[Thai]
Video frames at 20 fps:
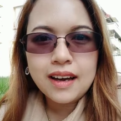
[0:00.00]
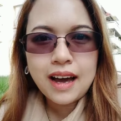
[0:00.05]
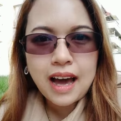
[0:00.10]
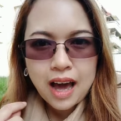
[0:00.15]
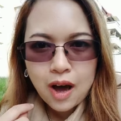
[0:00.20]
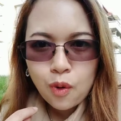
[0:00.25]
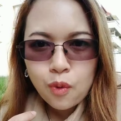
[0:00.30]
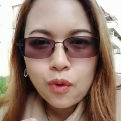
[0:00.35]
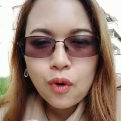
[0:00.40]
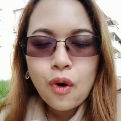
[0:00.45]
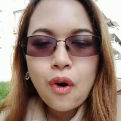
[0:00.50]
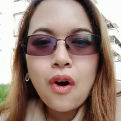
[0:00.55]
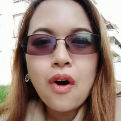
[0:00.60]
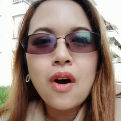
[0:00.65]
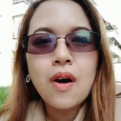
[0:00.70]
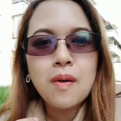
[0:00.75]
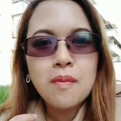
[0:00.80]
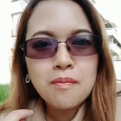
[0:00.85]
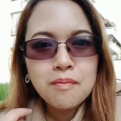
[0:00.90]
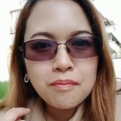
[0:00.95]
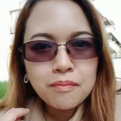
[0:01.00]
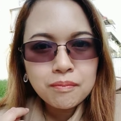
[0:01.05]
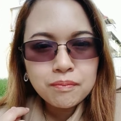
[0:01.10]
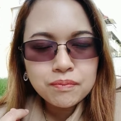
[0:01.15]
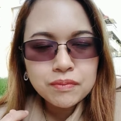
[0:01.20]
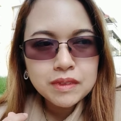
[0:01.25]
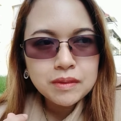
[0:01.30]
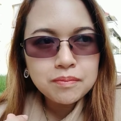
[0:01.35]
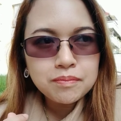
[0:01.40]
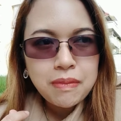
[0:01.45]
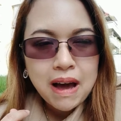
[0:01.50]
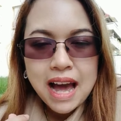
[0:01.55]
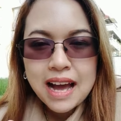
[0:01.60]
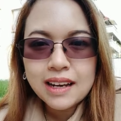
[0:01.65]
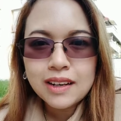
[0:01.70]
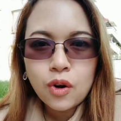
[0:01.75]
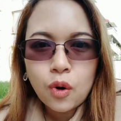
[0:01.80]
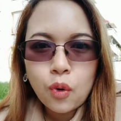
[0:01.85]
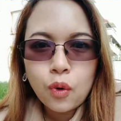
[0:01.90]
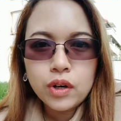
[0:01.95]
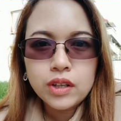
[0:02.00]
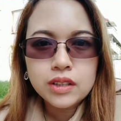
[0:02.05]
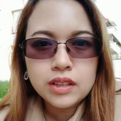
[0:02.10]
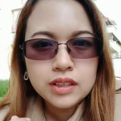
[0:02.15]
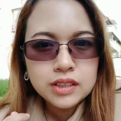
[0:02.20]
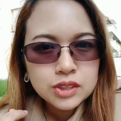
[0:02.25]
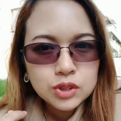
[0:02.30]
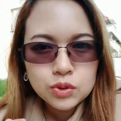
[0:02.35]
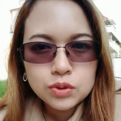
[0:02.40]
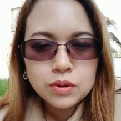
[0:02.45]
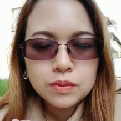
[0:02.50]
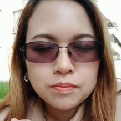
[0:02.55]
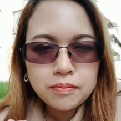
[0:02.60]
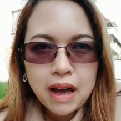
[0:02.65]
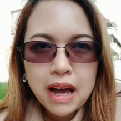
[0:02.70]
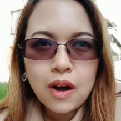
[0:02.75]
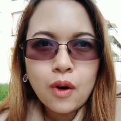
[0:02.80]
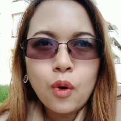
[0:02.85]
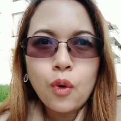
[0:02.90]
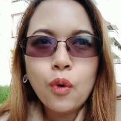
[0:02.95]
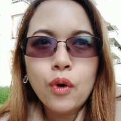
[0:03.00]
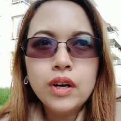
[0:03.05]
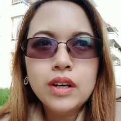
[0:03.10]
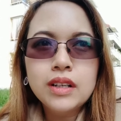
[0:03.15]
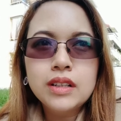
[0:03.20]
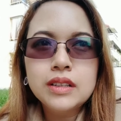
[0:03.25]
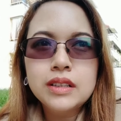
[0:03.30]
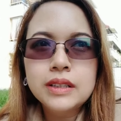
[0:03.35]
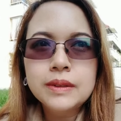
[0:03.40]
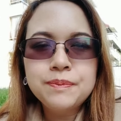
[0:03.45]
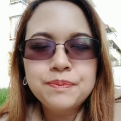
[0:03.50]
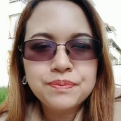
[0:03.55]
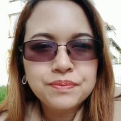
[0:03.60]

เขาก็บางคนคือบางคนหรือ